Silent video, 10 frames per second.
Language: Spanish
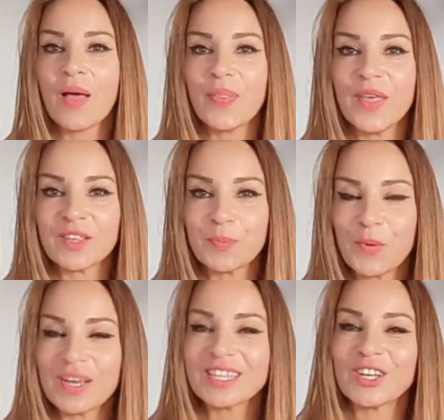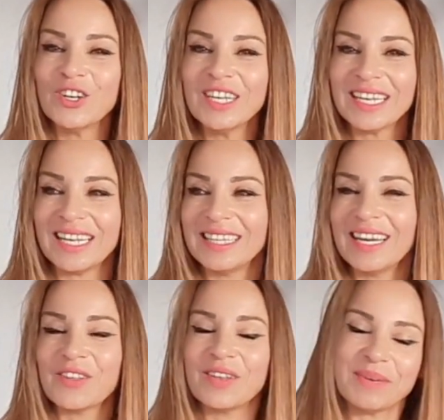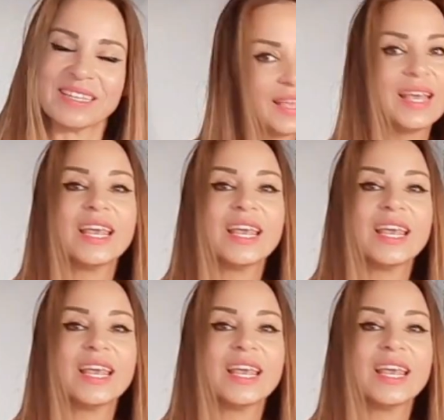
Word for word: después con el calendario del mes.